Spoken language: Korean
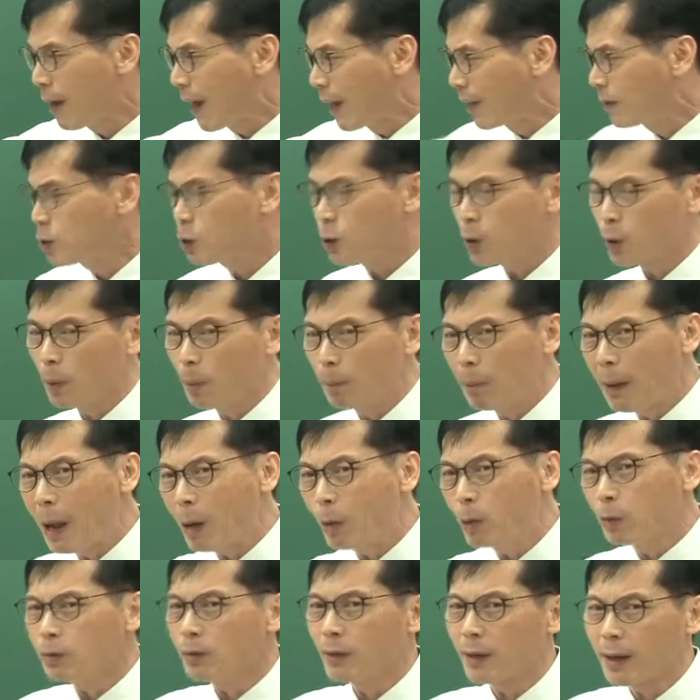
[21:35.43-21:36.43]
안쪽으로
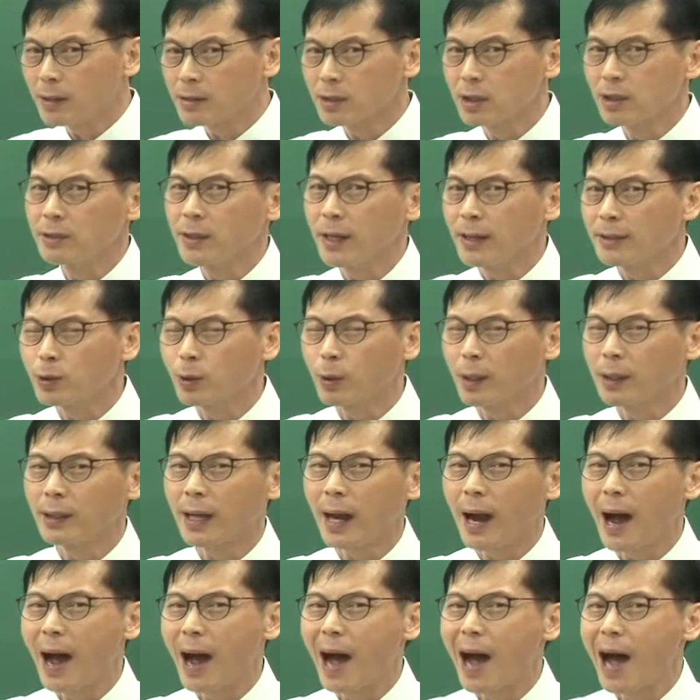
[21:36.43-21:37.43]
파고 들어가서 그
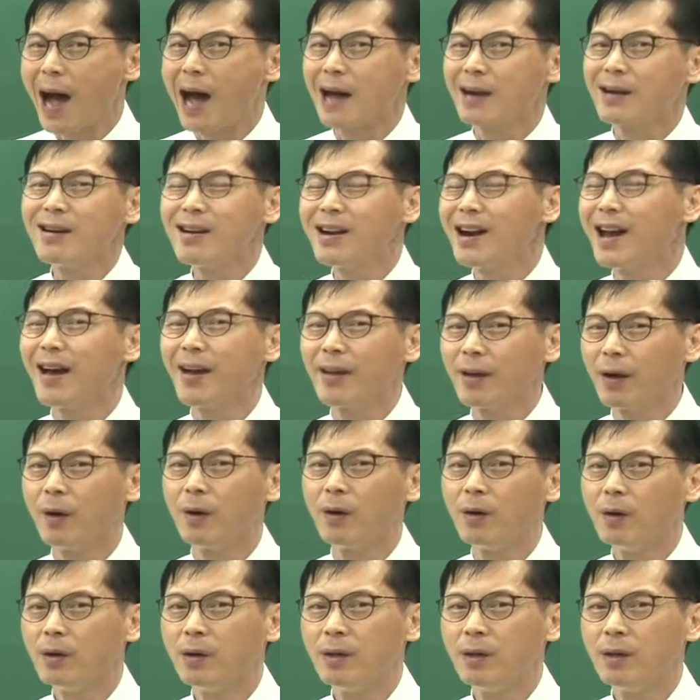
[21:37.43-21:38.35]
안쪽에다가 알을 낳아요.